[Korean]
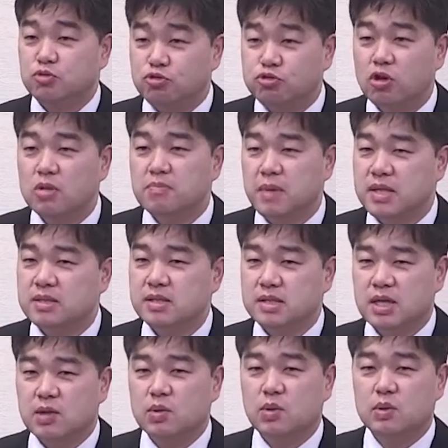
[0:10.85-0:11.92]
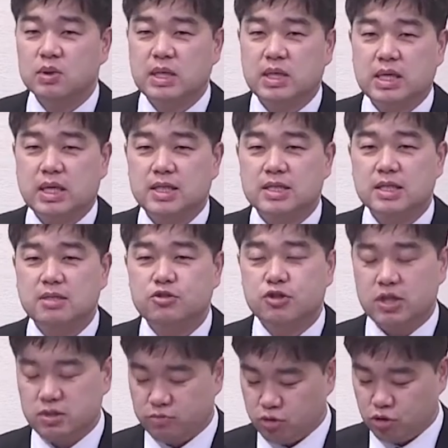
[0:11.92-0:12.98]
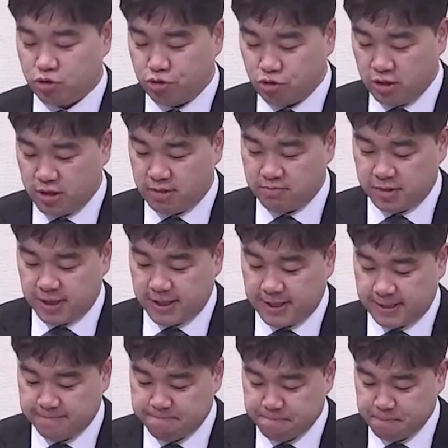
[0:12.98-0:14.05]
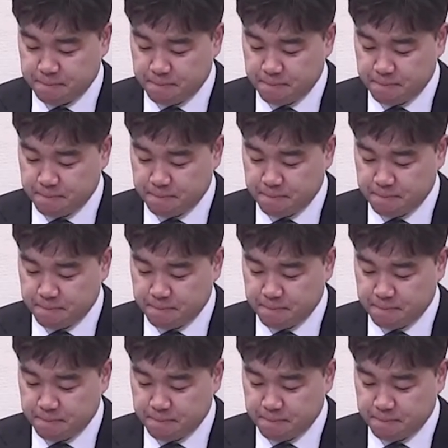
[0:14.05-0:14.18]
구원받은 자로 살아가시길 주 이름으로 축원합니다.